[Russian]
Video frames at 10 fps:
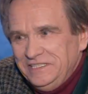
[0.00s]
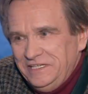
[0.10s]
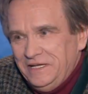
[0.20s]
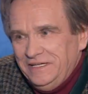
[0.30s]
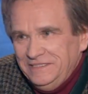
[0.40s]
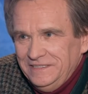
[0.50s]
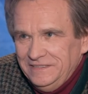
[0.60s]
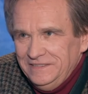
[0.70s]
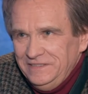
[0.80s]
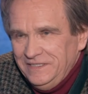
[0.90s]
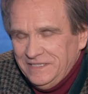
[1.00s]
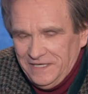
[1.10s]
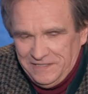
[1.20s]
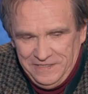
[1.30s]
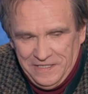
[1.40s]
я
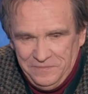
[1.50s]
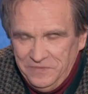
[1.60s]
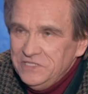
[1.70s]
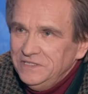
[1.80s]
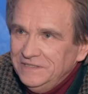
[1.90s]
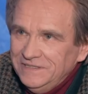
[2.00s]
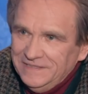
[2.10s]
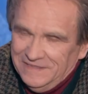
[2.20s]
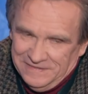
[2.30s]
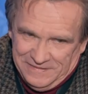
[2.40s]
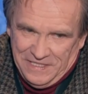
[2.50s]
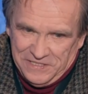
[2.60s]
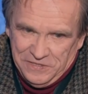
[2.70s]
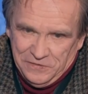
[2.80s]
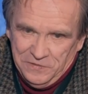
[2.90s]
никак не обижен э,
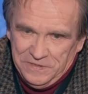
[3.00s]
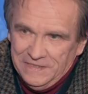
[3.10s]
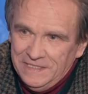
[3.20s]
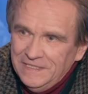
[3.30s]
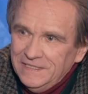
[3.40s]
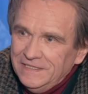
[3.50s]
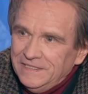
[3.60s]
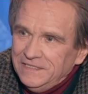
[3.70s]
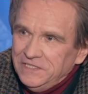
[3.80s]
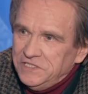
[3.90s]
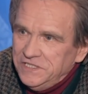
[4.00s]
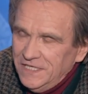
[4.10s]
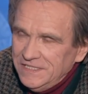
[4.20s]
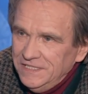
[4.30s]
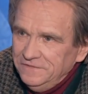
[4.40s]
нашей родиной и
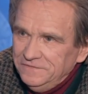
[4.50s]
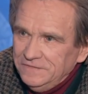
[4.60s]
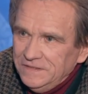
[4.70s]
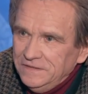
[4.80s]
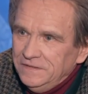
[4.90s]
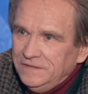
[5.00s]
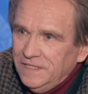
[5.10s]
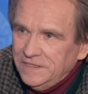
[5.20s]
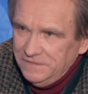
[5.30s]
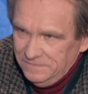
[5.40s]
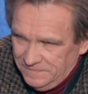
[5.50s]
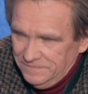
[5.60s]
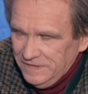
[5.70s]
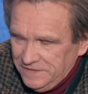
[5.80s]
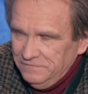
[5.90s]
счастлив, и, и даже
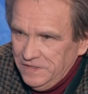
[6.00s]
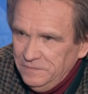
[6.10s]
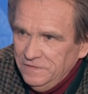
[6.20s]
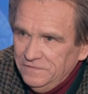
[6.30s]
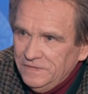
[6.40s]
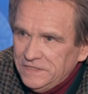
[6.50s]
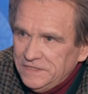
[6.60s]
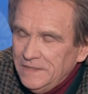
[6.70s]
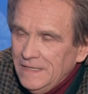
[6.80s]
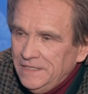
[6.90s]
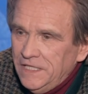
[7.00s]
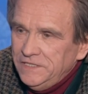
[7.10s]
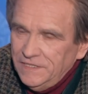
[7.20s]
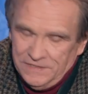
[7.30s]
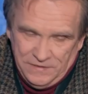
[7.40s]
в это время в наше... Я
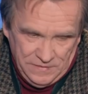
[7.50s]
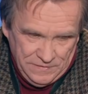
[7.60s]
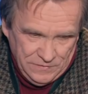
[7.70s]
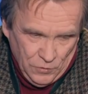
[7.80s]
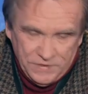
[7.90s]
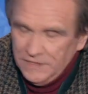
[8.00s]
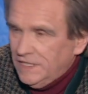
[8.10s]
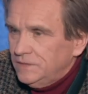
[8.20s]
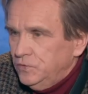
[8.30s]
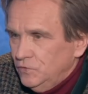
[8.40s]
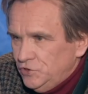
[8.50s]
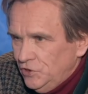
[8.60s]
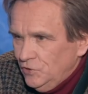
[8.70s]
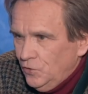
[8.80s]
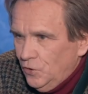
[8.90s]
сейчас не, год назад
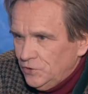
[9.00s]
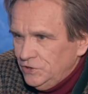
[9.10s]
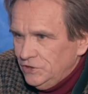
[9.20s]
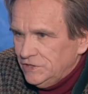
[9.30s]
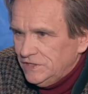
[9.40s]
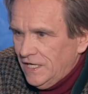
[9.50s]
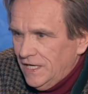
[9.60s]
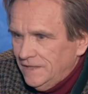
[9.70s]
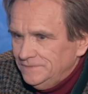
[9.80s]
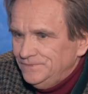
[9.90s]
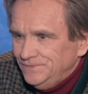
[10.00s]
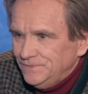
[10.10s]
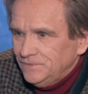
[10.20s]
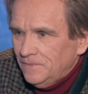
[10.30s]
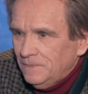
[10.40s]
получил орден за
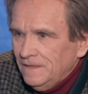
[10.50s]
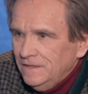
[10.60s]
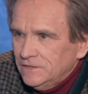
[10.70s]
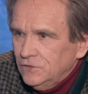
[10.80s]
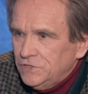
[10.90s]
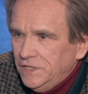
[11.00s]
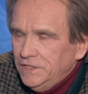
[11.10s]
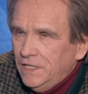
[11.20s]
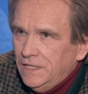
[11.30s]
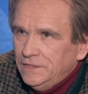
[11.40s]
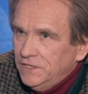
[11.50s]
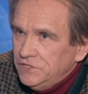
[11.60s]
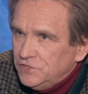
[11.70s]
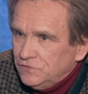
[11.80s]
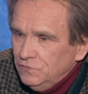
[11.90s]
служение
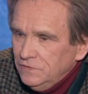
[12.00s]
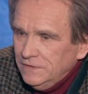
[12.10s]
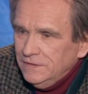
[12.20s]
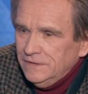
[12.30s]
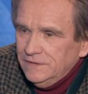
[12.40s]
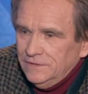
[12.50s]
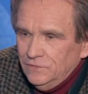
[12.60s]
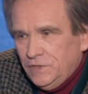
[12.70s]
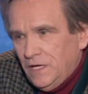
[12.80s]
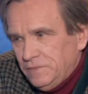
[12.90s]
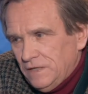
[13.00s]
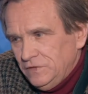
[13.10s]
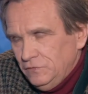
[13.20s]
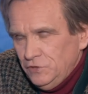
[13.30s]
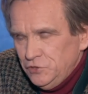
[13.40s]
Отечеству, но я,
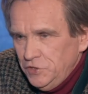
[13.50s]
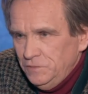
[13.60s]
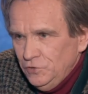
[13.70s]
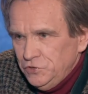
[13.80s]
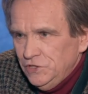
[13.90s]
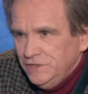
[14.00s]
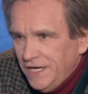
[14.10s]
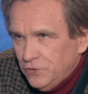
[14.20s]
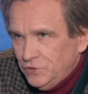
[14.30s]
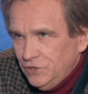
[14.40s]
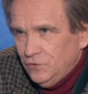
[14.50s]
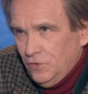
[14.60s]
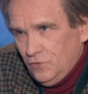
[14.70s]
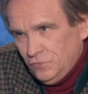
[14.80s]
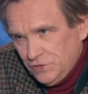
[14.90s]
правда, его еще не получил на руки,
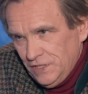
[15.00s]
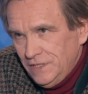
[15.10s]
но уже